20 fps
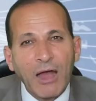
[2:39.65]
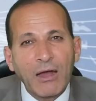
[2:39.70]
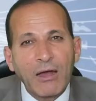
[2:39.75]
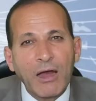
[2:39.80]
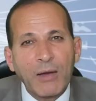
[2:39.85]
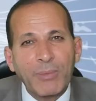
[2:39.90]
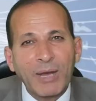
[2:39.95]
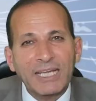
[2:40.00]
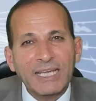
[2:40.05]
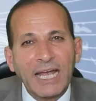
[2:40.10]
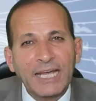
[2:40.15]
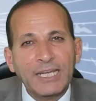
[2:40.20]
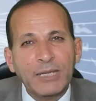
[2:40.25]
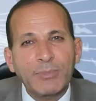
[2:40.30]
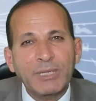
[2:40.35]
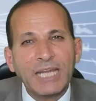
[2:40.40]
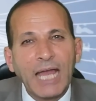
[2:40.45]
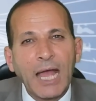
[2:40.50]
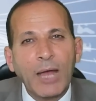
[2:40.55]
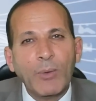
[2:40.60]
أعقابها
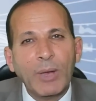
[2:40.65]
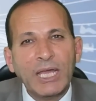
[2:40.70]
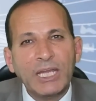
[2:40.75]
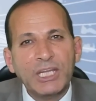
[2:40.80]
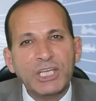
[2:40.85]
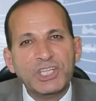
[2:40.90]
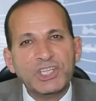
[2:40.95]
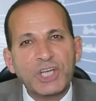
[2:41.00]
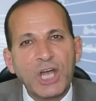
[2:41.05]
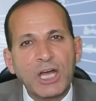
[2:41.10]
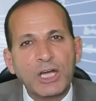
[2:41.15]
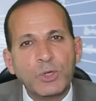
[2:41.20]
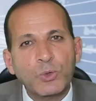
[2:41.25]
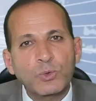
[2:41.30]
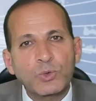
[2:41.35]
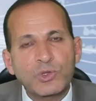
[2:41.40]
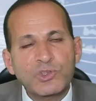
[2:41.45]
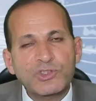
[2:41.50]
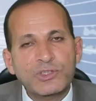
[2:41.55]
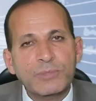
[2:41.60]
يعني من حوالي شهر
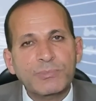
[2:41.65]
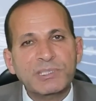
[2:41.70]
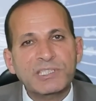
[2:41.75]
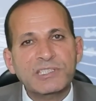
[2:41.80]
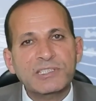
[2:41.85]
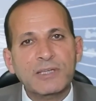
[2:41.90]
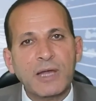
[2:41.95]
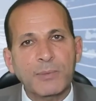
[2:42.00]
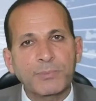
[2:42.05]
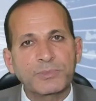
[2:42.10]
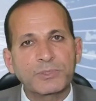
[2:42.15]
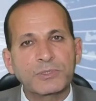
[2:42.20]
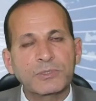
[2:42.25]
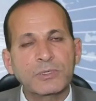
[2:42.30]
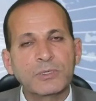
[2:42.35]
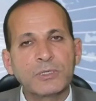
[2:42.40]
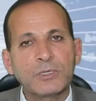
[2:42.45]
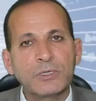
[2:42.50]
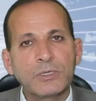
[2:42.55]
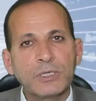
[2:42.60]
ونص
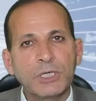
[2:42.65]
بالظبط